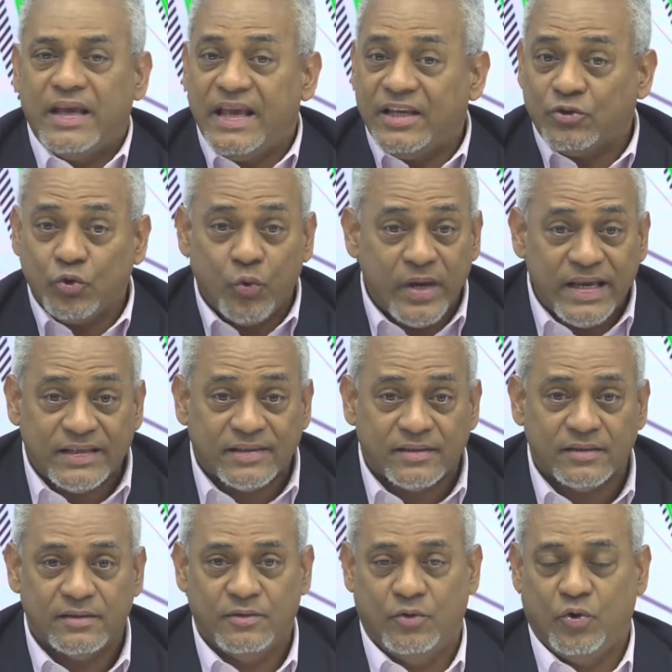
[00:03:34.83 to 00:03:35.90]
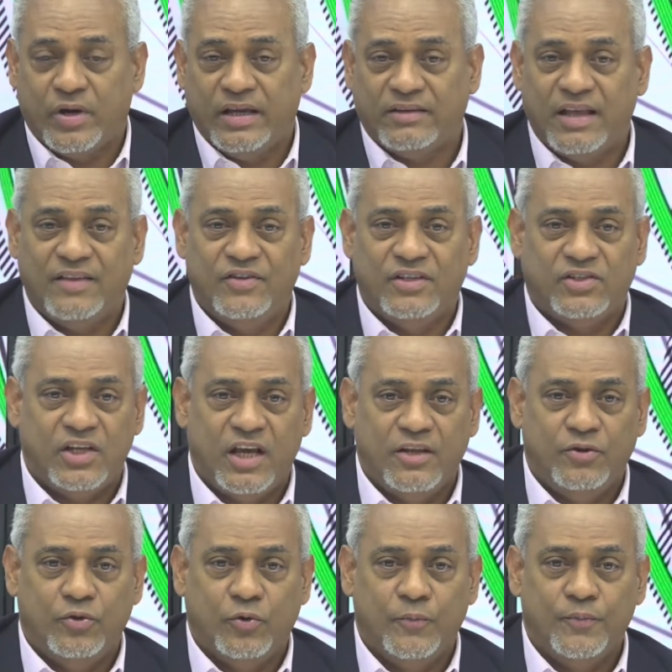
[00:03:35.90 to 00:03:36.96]
Eso es lo que están
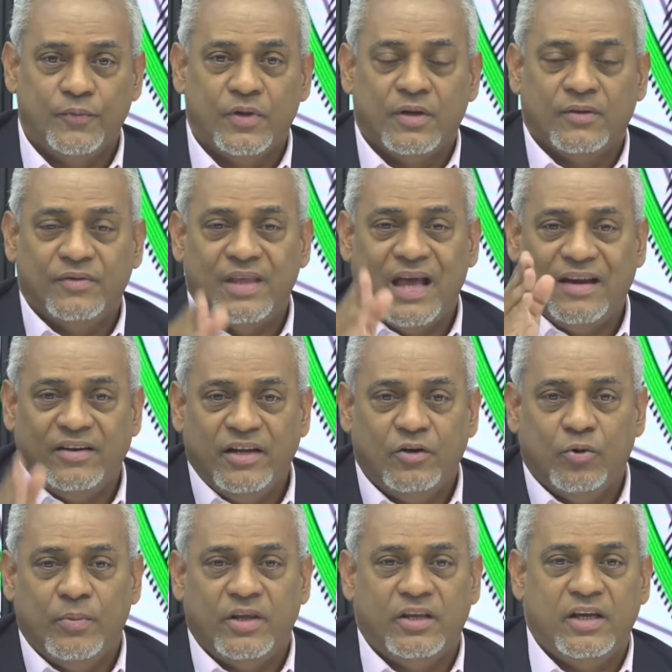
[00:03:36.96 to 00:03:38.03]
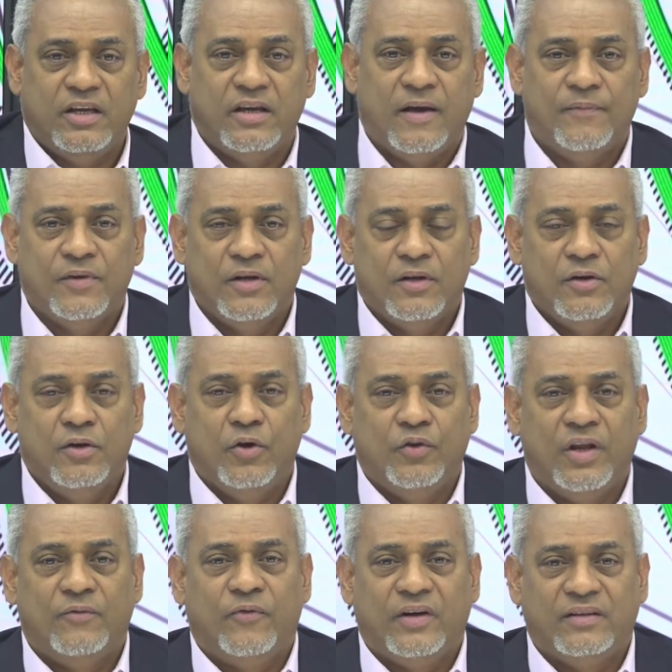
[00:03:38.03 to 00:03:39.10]
diciendo Danilo Medina,
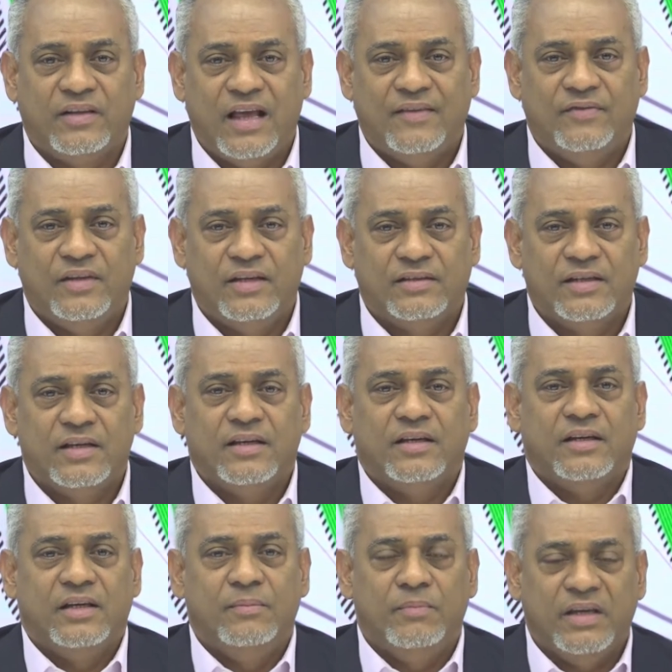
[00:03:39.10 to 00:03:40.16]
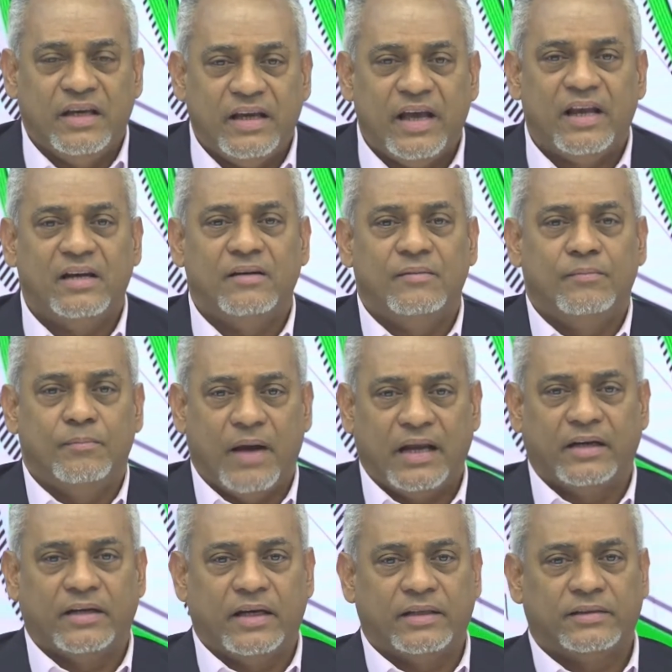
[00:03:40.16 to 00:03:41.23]
Leonel Fernández y Miguel
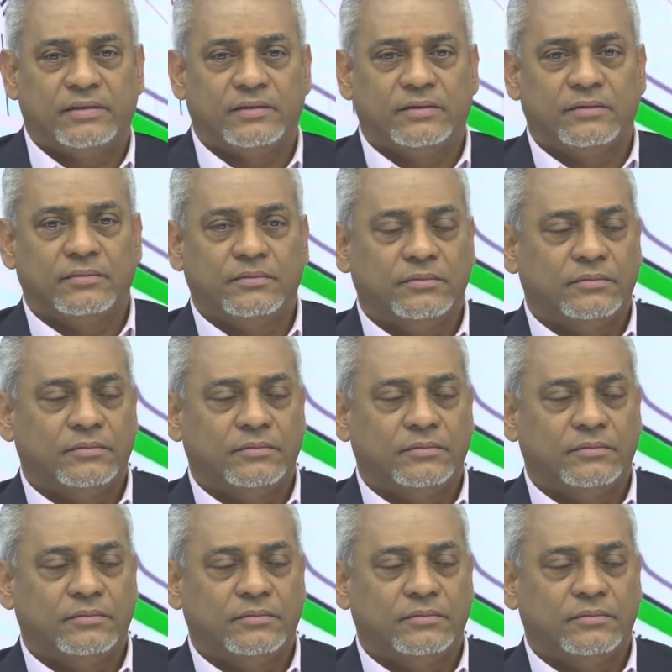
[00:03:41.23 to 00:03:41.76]
Vargas.